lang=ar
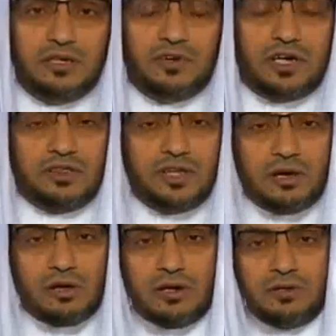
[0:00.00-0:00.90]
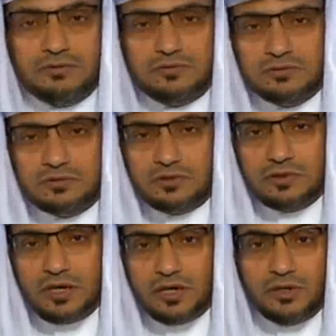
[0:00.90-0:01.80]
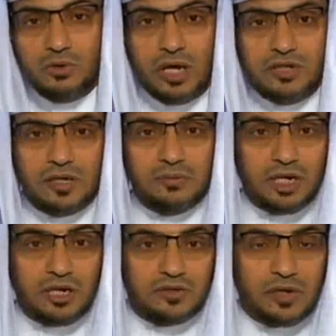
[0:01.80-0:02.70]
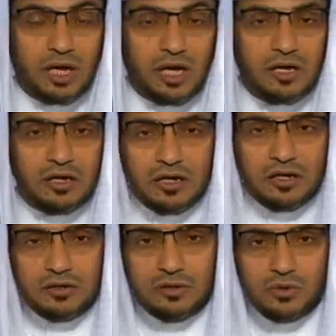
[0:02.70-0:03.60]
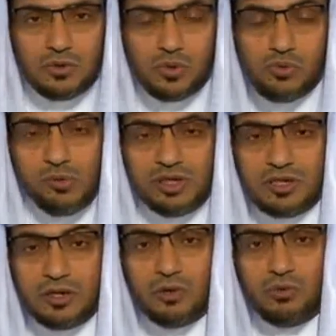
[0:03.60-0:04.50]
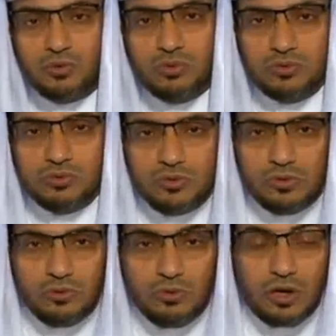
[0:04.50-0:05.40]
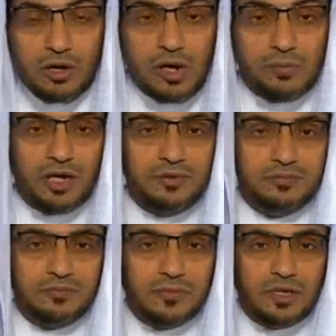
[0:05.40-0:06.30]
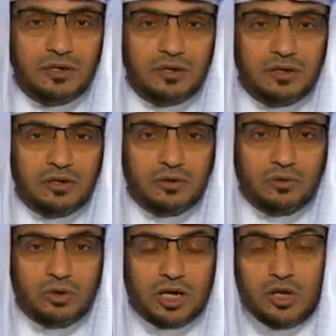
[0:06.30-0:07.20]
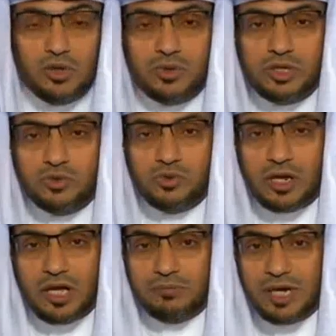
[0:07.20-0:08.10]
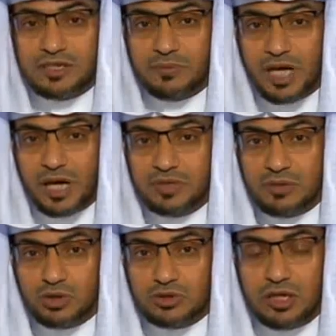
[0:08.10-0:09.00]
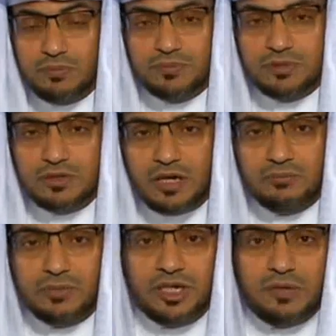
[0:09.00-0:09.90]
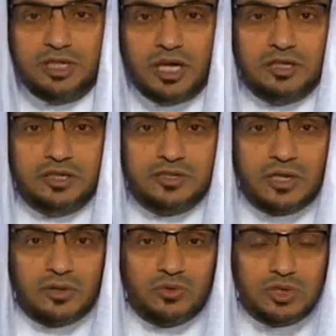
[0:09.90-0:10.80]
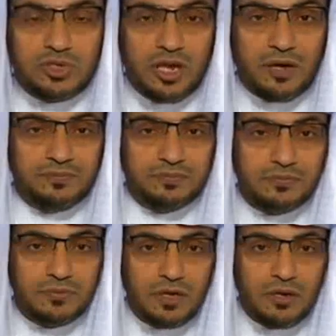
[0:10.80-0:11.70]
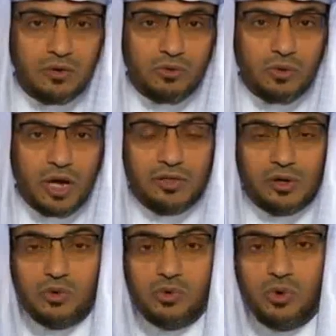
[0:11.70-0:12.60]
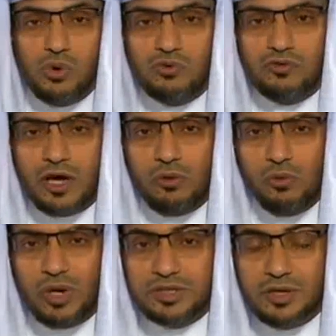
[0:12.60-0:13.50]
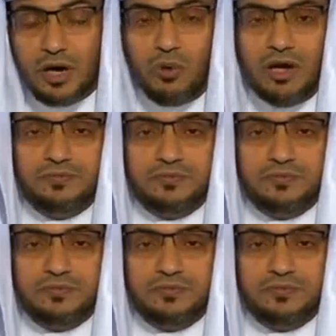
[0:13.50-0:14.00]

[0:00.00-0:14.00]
فقد ذكر أنه أتى مكة مع عمومة له وقرابة وكانوا يريدون العباس بن عبد المطلب عم النبي عليه الصلاة والسلام وهذا كله في أول الدعوة